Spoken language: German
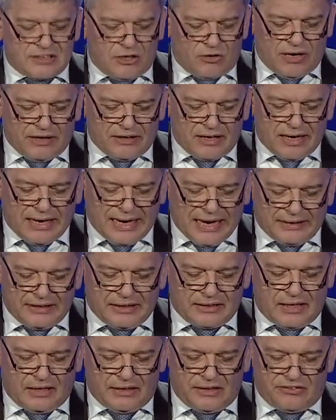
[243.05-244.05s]
auch eine
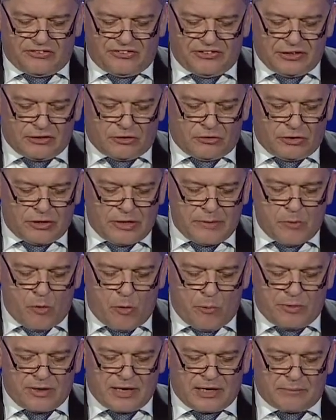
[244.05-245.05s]
Radikalisierung im
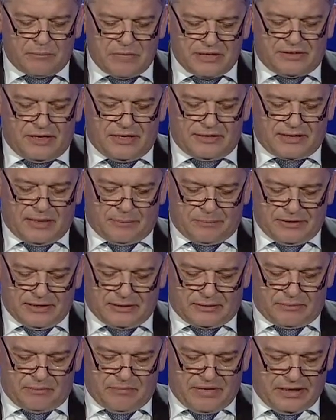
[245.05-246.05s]
Umgang mit
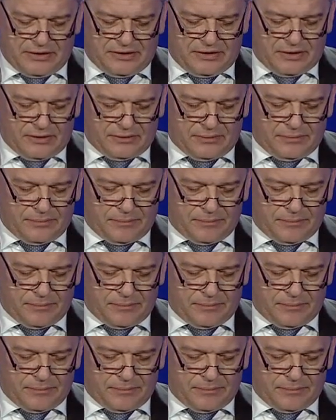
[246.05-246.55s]
etablierten Medien.